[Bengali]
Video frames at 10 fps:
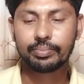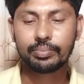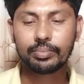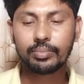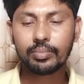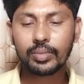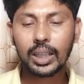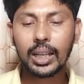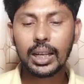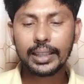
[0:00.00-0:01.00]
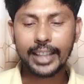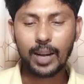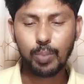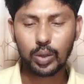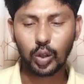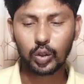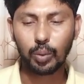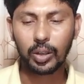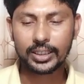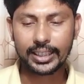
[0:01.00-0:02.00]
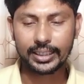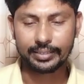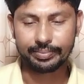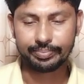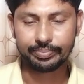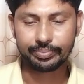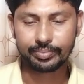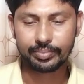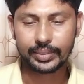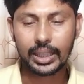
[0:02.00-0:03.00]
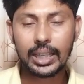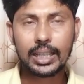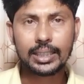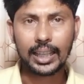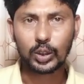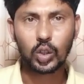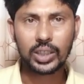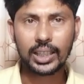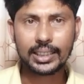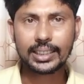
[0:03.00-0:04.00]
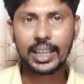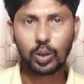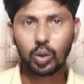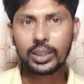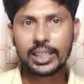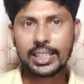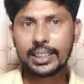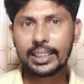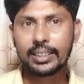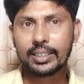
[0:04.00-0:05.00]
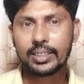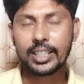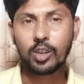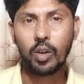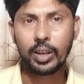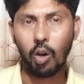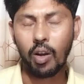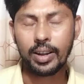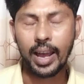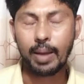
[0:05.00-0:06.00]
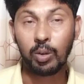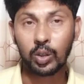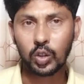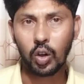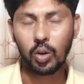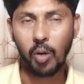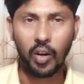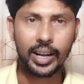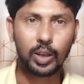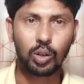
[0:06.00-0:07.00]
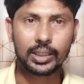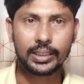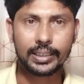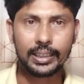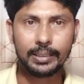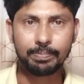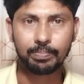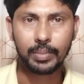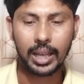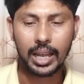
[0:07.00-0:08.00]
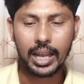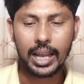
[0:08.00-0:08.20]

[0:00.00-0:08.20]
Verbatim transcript: তারপর তথ্য বলছেন ছাত্রর সাথে যেটা করেছে সেদিন সেটা অনেক অন্যায় এবং চরম অন্যায় করেছেন তিনি একজন